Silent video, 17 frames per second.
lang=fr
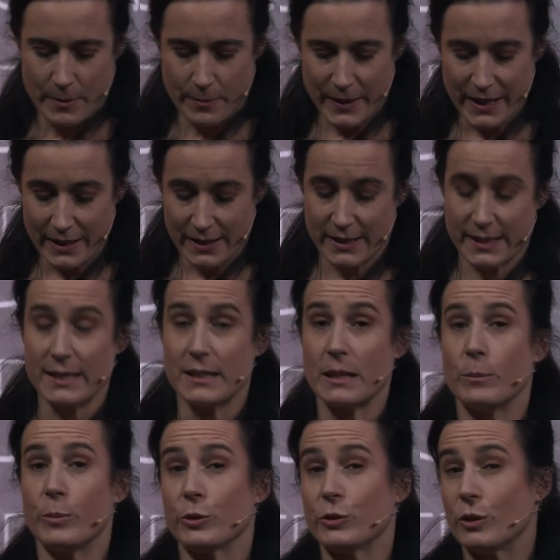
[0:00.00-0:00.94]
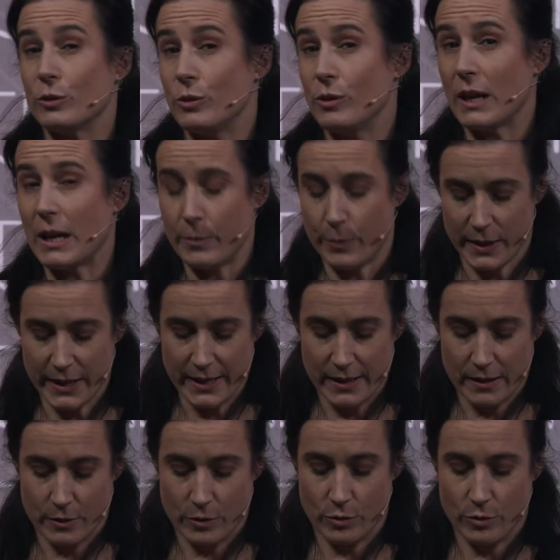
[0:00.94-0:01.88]
Mais c'est important de le rappeler,
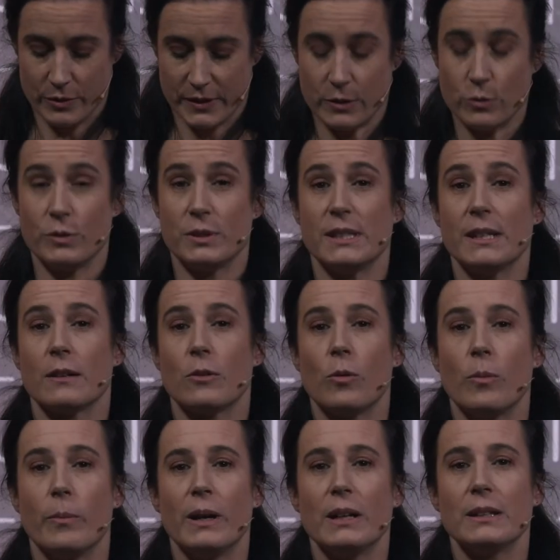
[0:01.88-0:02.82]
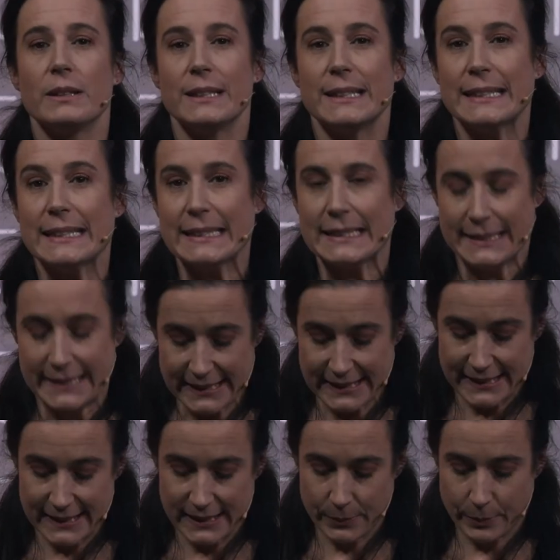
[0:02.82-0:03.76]
c'est aussi un combat
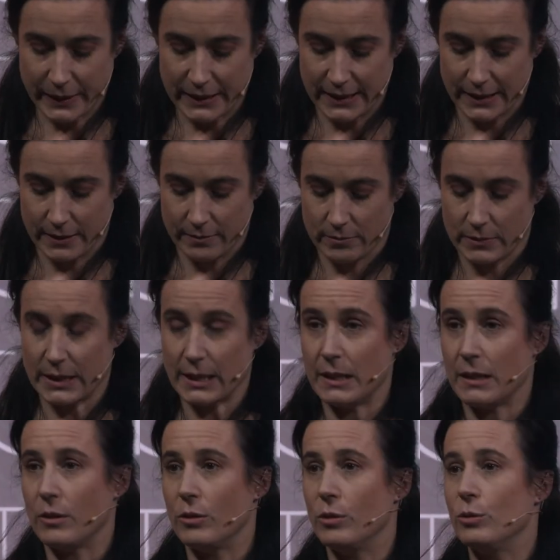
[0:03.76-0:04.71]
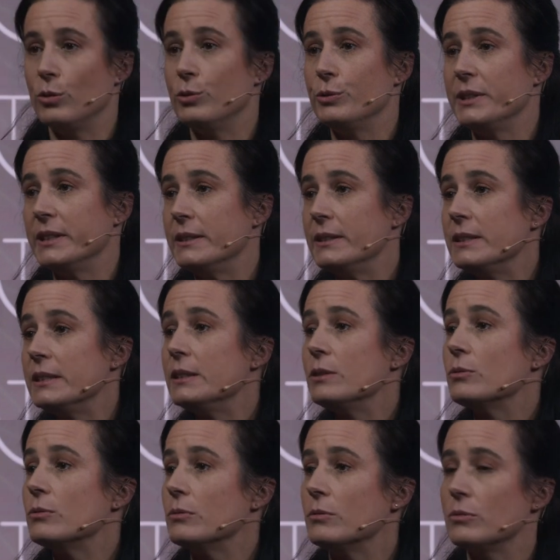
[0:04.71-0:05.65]
des esprits, car le
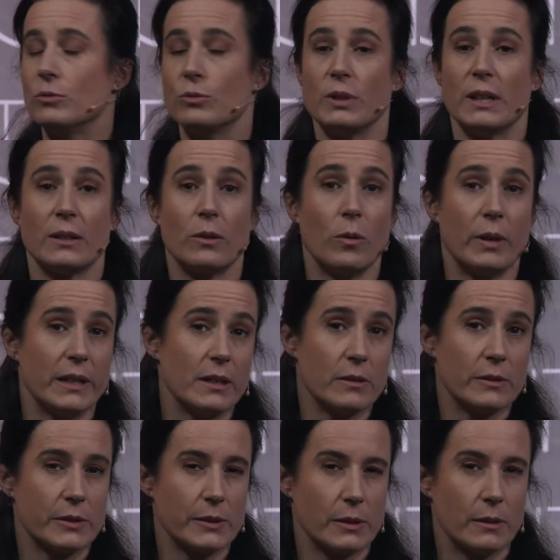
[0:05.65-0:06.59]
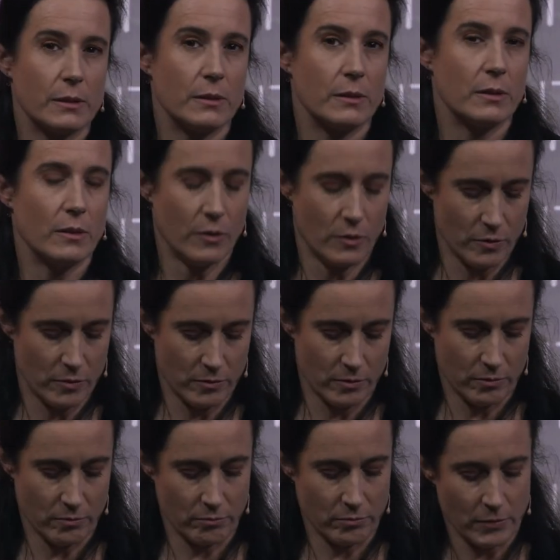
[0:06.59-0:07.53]
déni ou la croyance
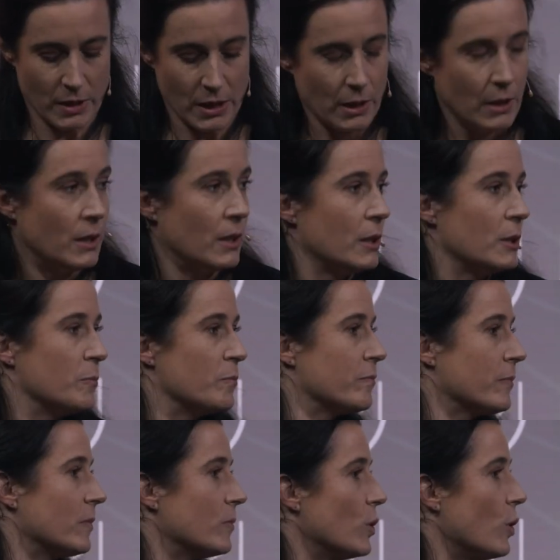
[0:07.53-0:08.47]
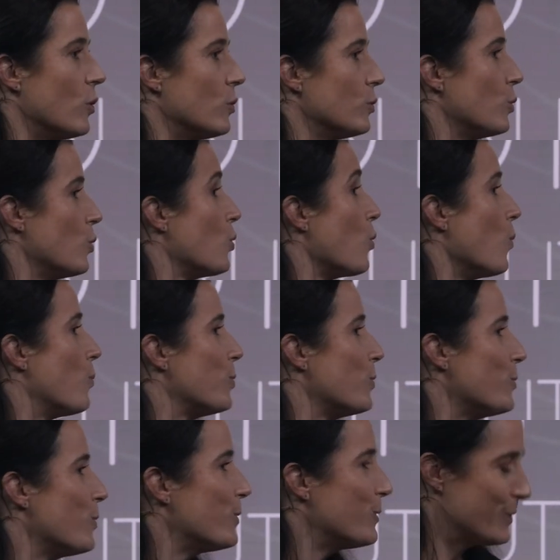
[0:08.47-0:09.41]
en au
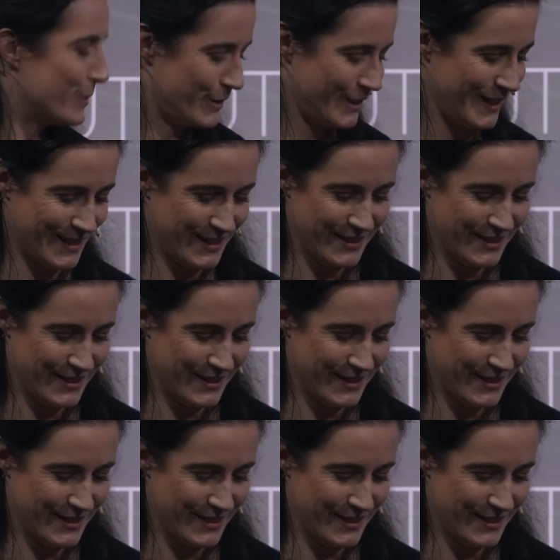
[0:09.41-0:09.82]
complot,